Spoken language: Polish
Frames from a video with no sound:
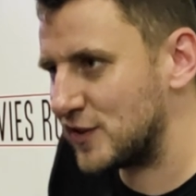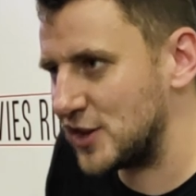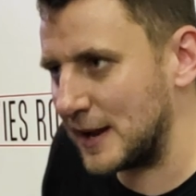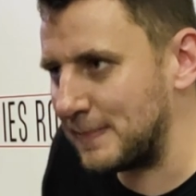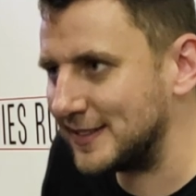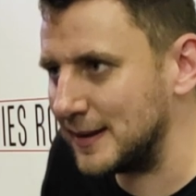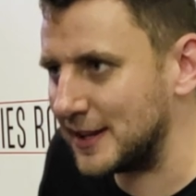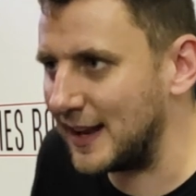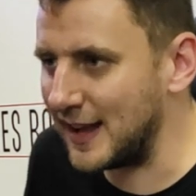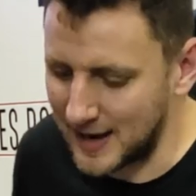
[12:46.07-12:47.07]
o sieci raperskim i
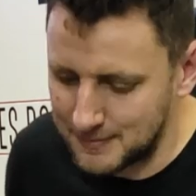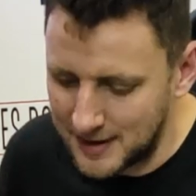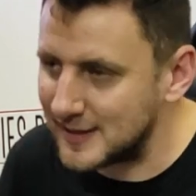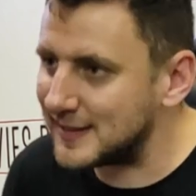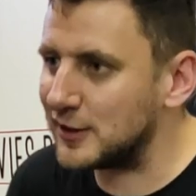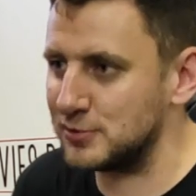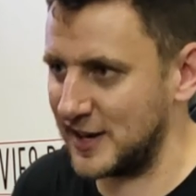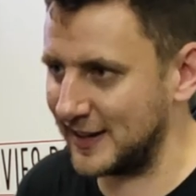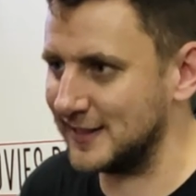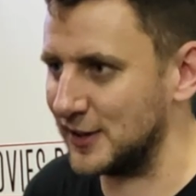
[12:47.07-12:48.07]
tak dalej, ale ma, jest tak dobrze
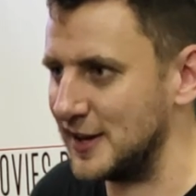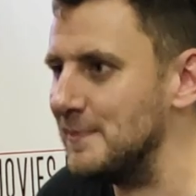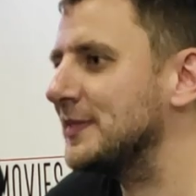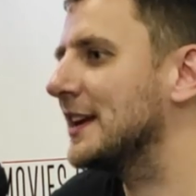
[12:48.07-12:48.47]
nakręcony,